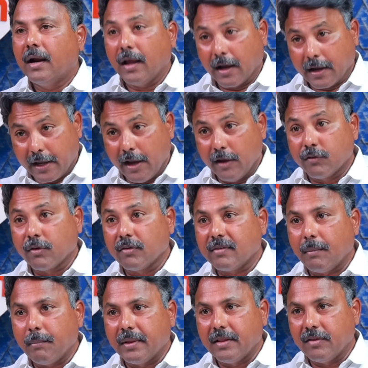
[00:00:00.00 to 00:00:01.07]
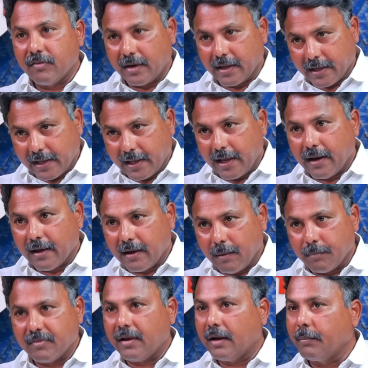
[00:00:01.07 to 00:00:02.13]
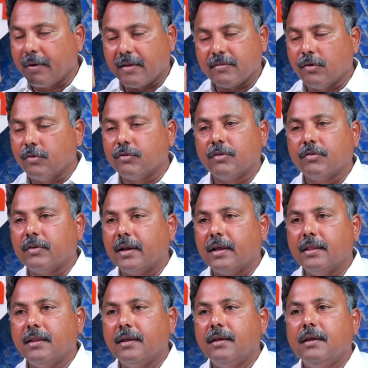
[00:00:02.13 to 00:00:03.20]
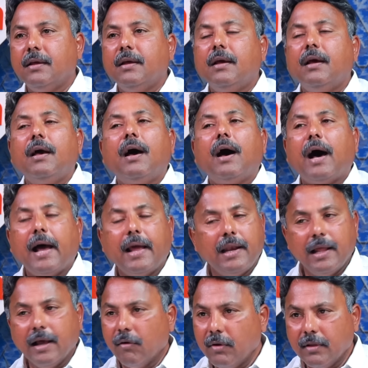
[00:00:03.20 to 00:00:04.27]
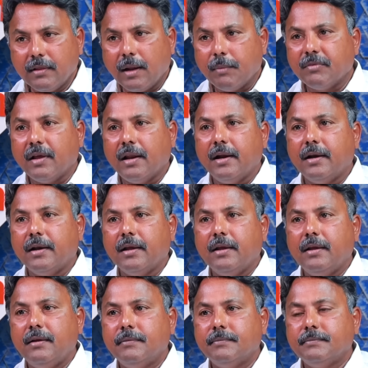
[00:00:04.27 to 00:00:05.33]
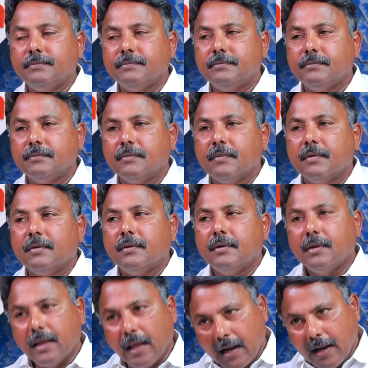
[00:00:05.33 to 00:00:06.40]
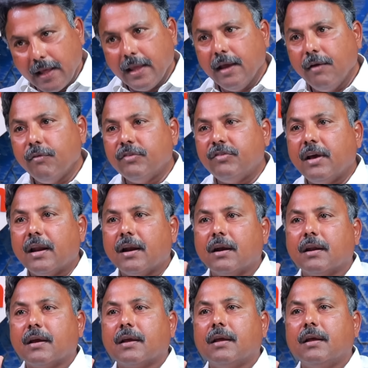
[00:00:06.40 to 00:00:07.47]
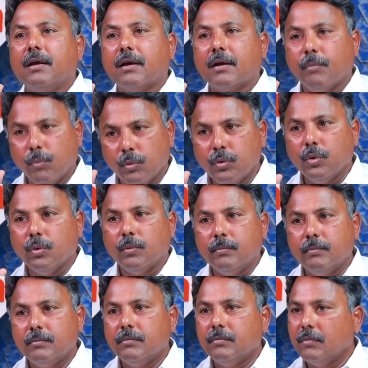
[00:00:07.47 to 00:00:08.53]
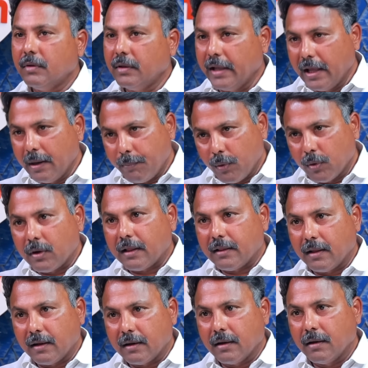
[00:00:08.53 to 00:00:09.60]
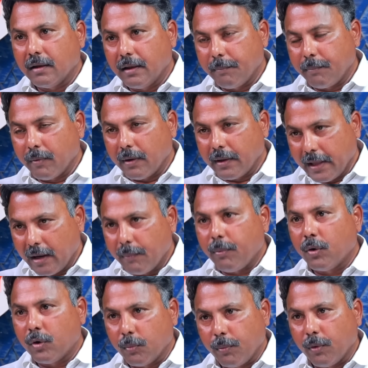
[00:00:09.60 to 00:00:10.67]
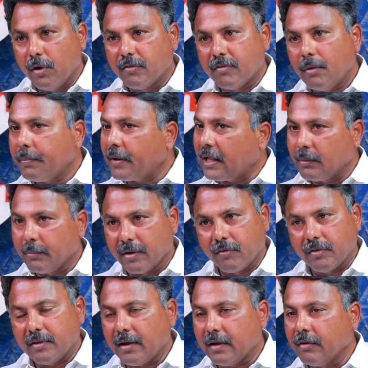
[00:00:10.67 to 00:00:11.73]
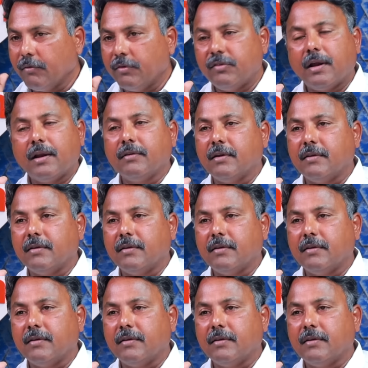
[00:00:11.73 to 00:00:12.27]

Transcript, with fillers: అంటే ఆ కేసుకు సంబంధించిన కీలక అంశాలను ప్రస్తావించడం జరిగింది ఆయన లేవనెత్తిన అంశాలు ఏంటి ఎన్ఐఏ విచారణకి ముందు ఎయిర్పోర్ట్ అదా ఎయిర్పోర్ట్ పోలీసులు ప్రాథమిక విచారణ విచారణ